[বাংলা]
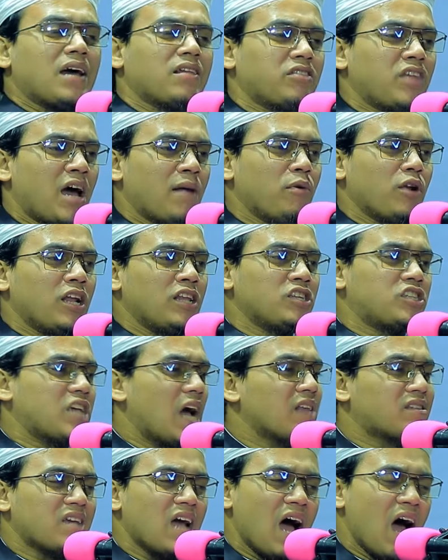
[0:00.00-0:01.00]
ডাক দিয়ে বলেন
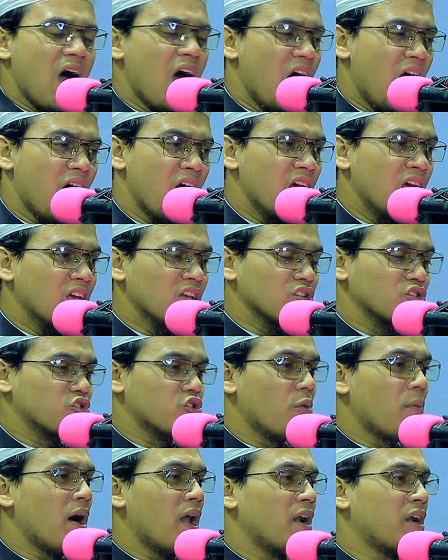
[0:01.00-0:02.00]
চাচা
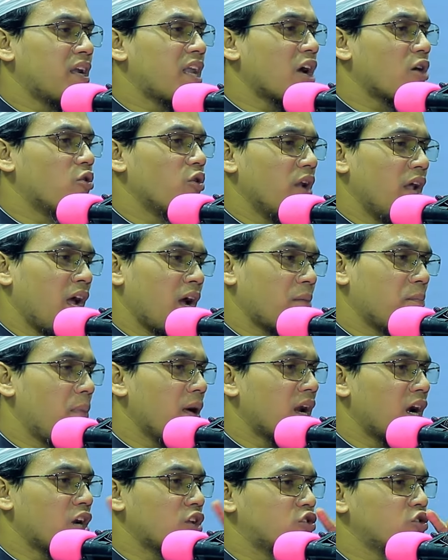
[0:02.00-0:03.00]
জবানটা খুলে
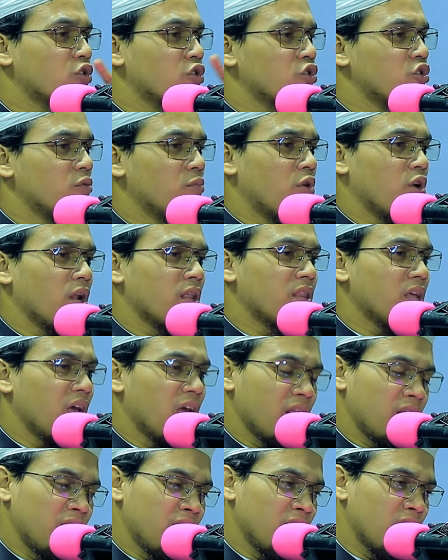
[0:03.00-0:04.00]
একবারের জন্য বলে
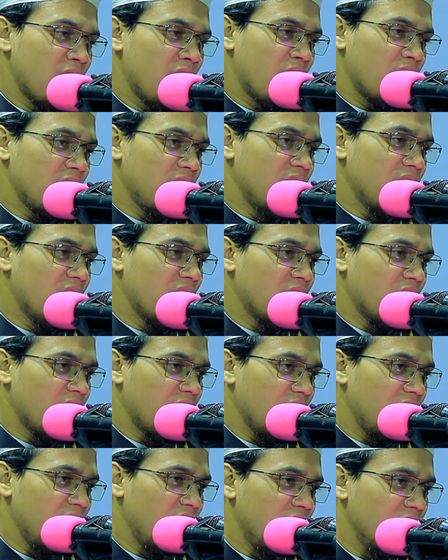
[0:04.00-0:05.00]
দেন লা ইলাহা
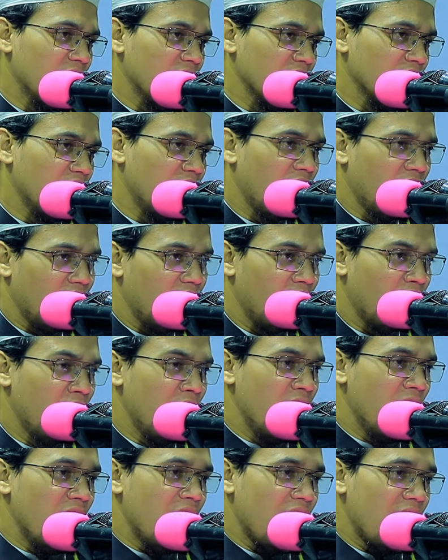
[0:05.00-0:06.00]
ইল্লাল্লাহ
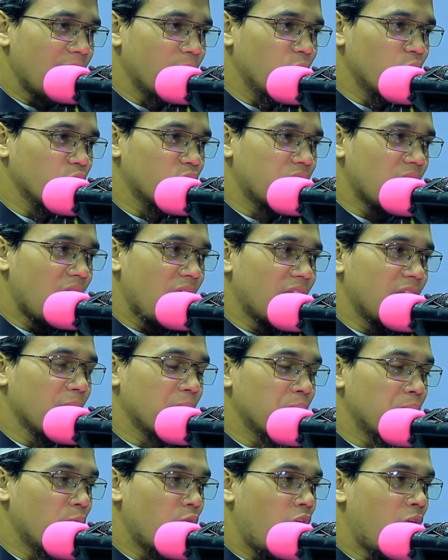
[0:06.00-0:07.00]
আবু
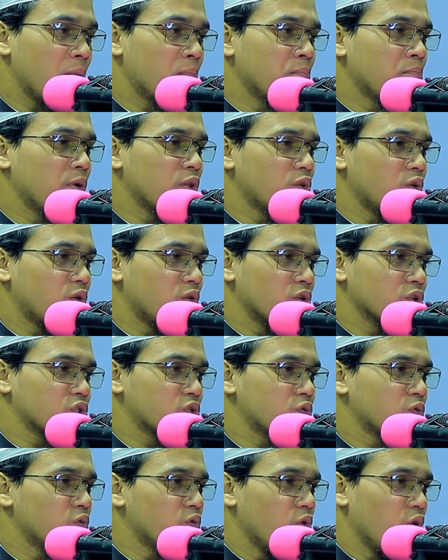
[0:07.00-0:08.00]
তালেব মোহাম্মদুর
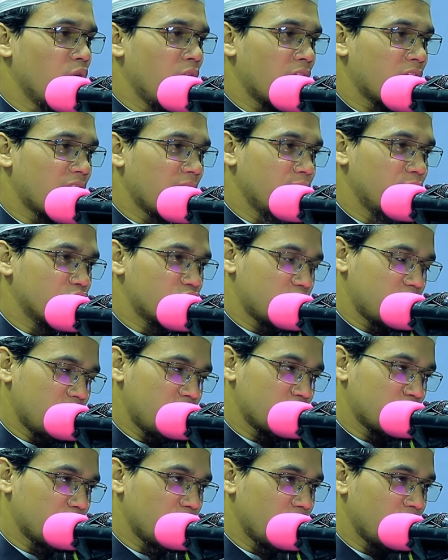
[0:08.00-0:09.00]
রসুল্লাহকে
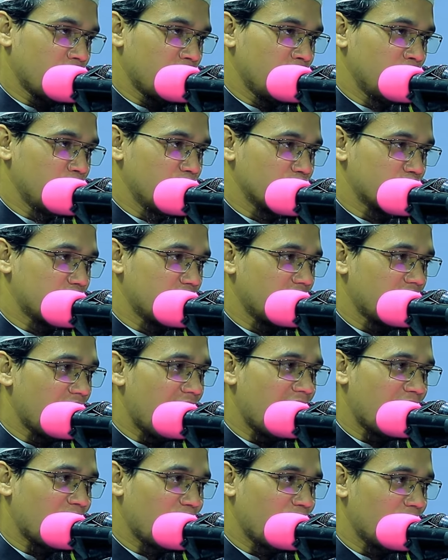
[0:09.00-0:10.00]
বিশ্বাস করে কিন্তু
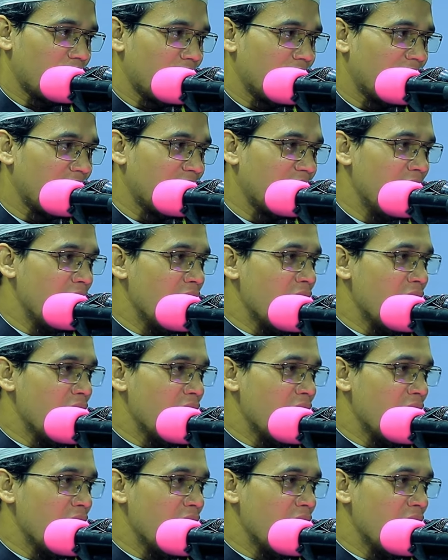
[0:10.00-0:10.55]
স্বীকার করে নাই